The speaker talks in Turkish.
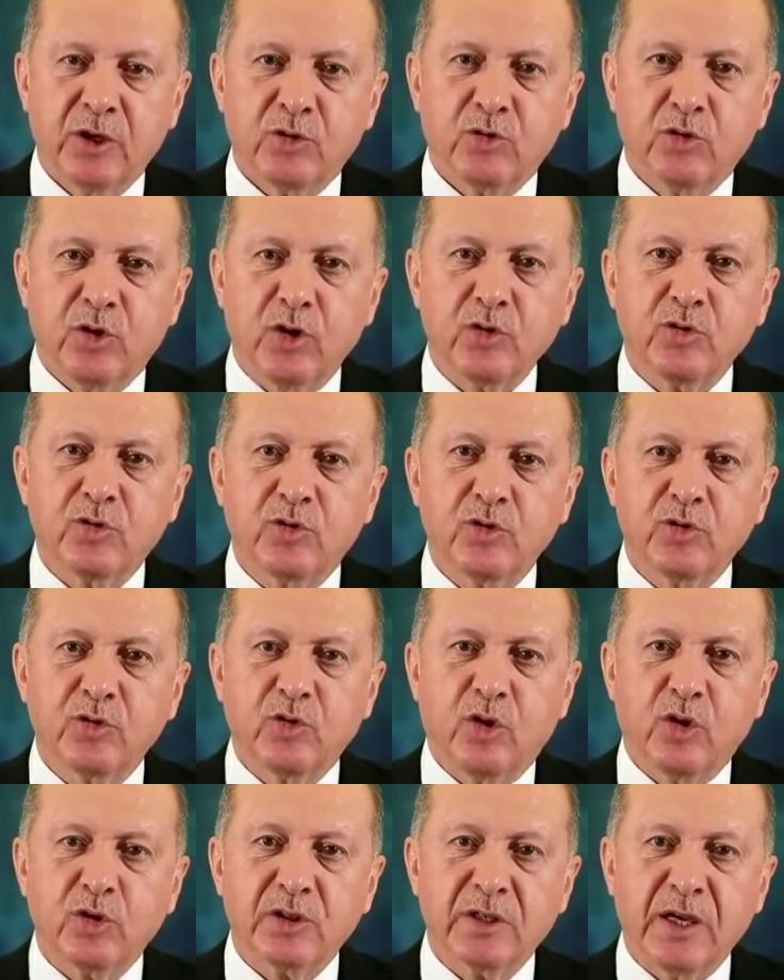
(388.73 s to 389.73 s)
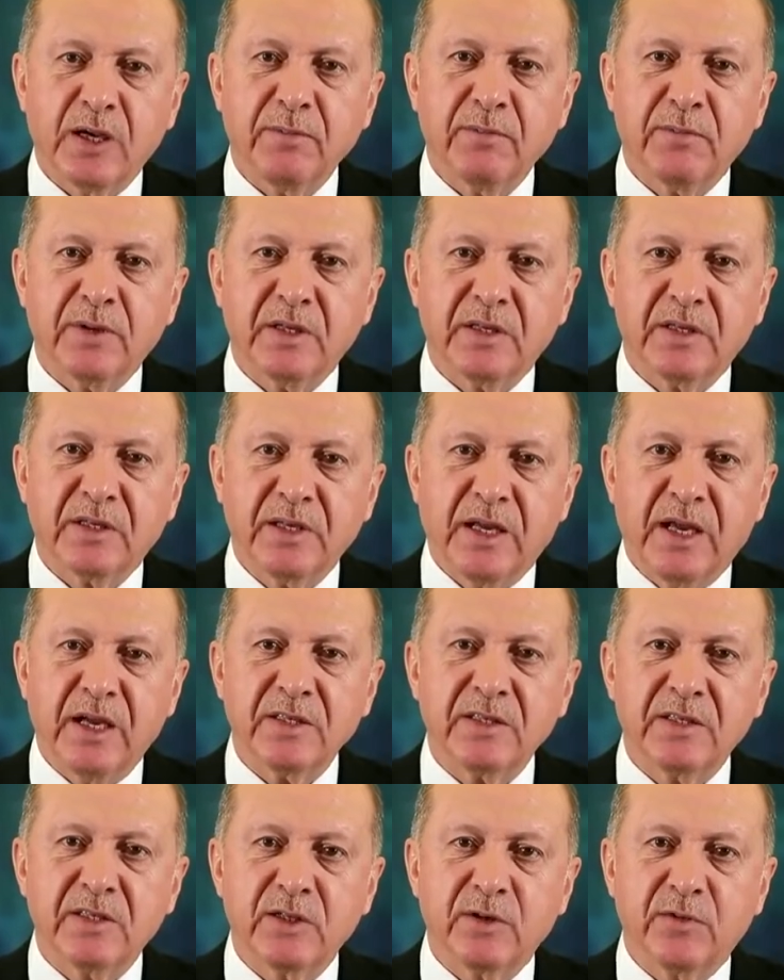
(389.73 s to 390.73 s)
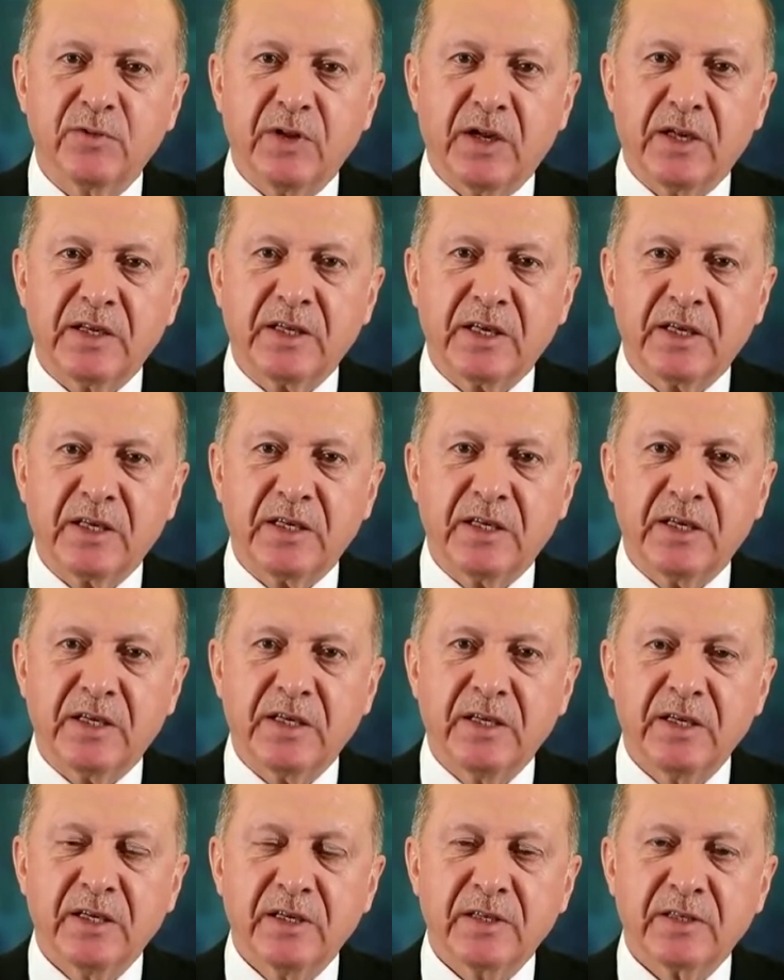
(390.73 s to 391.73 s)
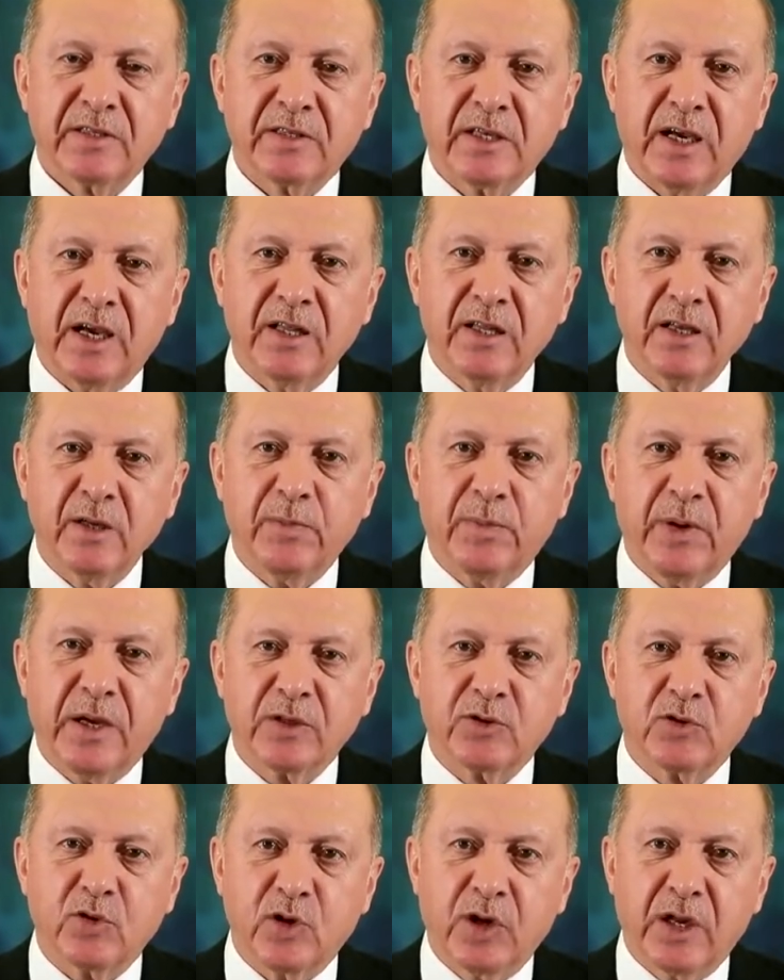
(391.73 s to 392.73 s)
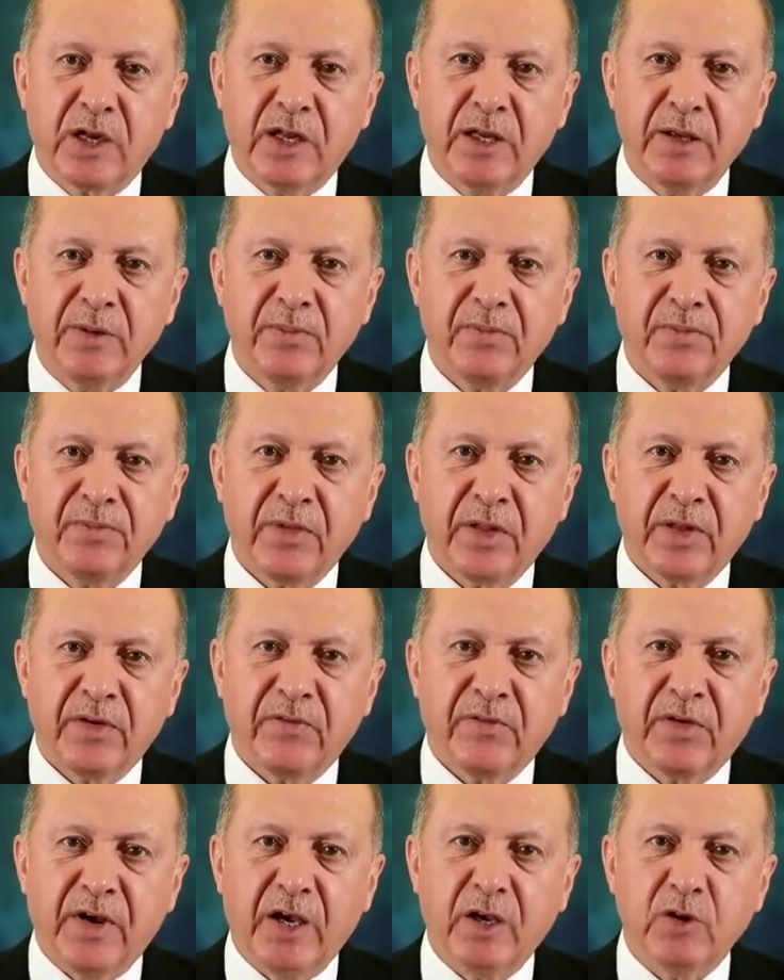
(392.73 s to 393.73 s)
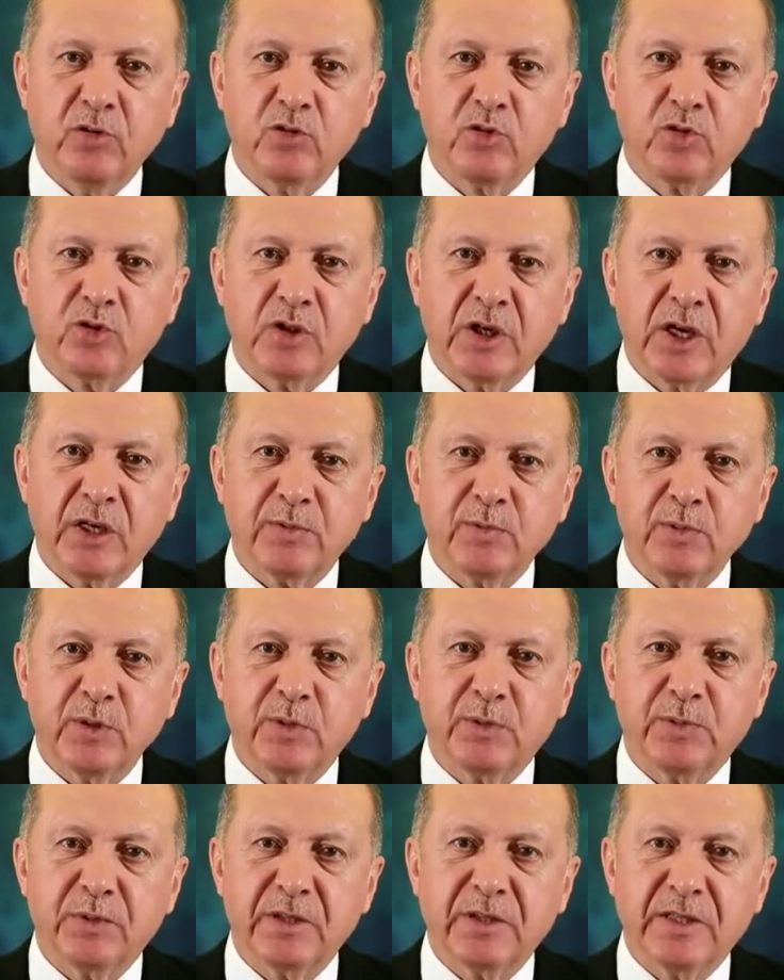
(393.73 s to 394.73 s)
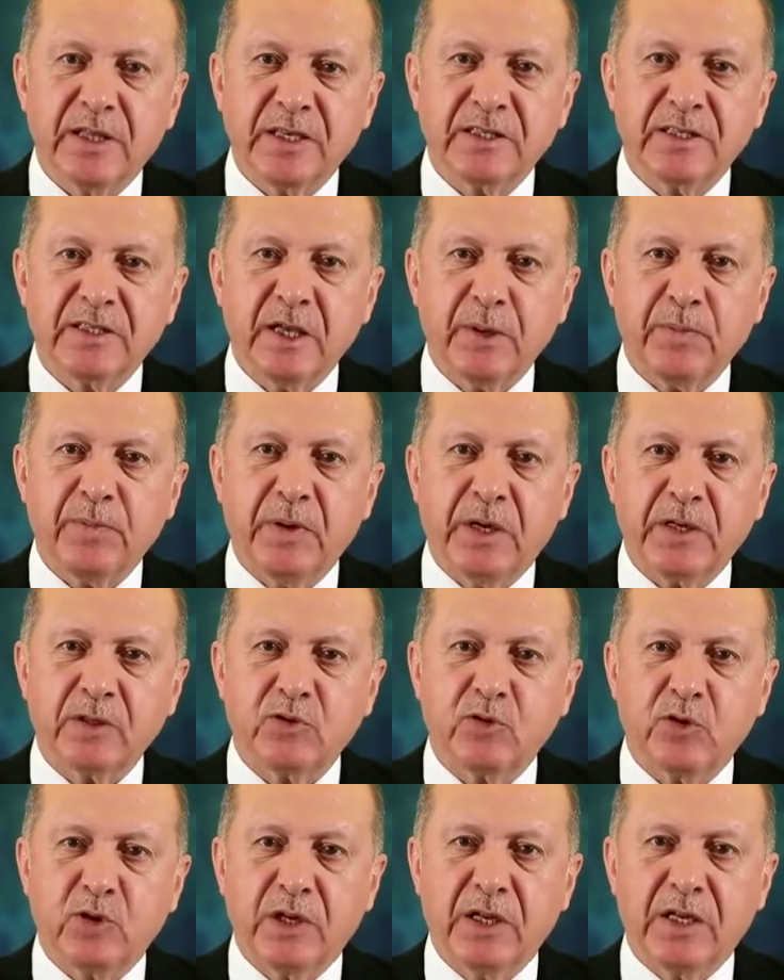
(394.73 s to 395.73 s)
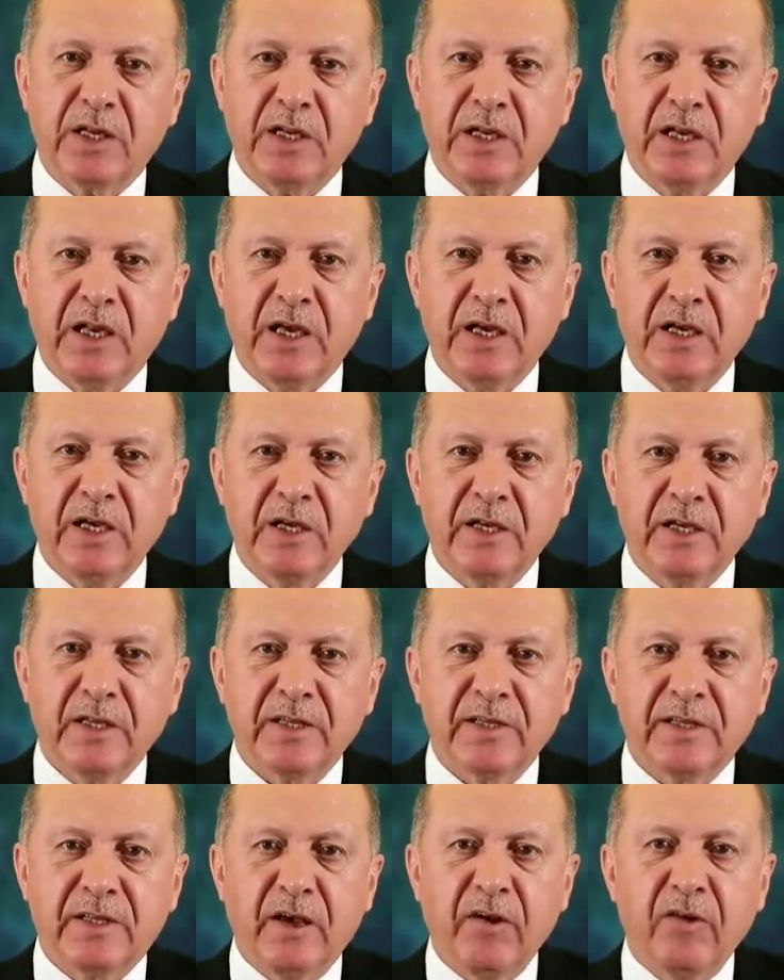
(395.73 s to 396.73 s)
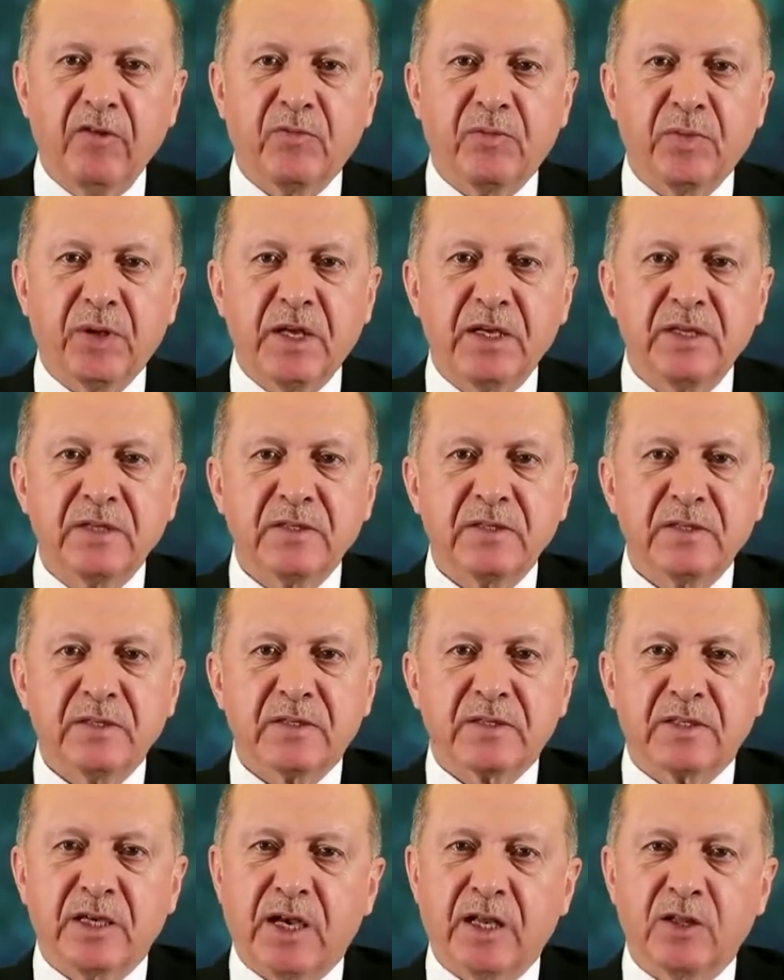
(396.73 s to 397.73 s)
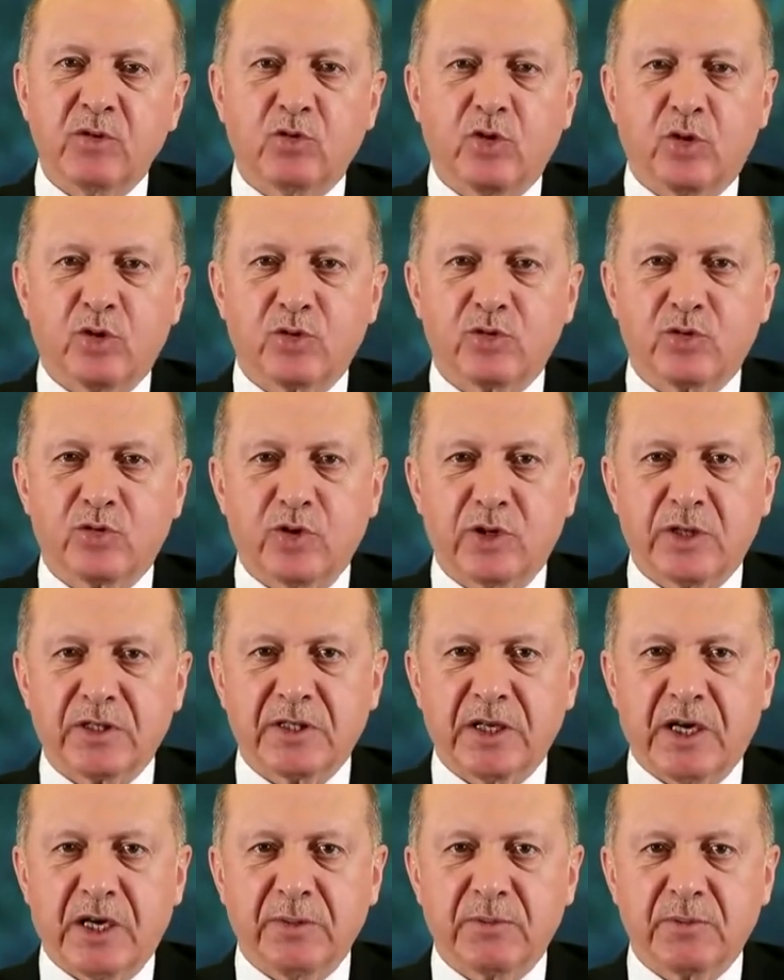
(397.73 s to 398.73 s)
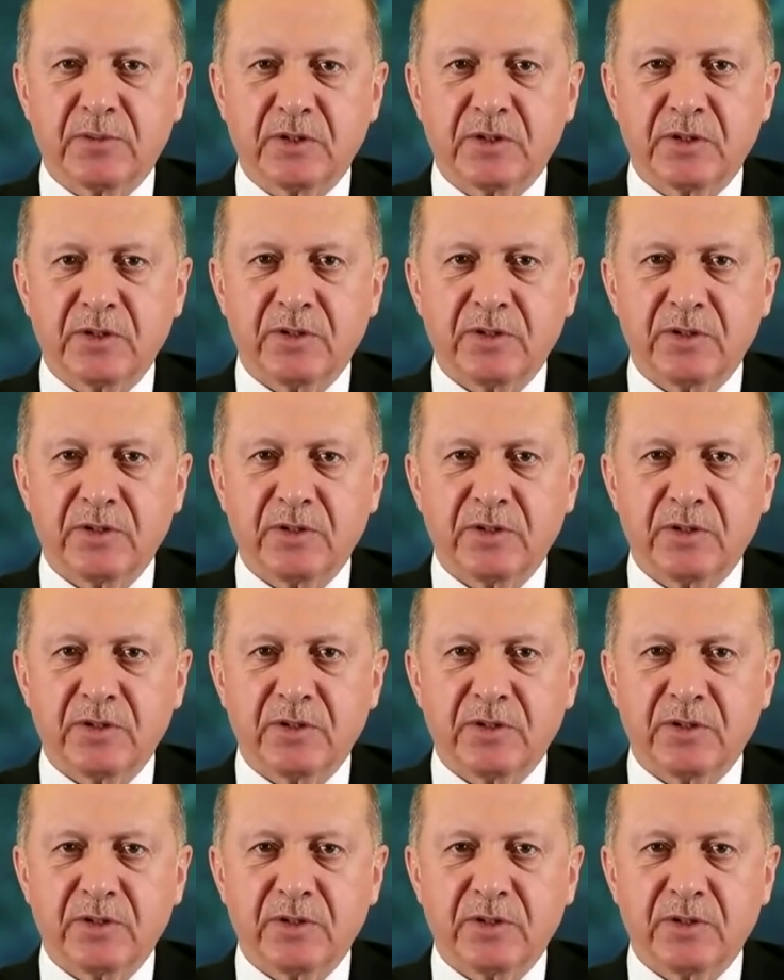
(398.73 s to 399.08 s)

490 bin diğer sınıflardaki sağlık personeli ve 360 bin destek personeli ile dev bir sağlık ordusuna sahiptir.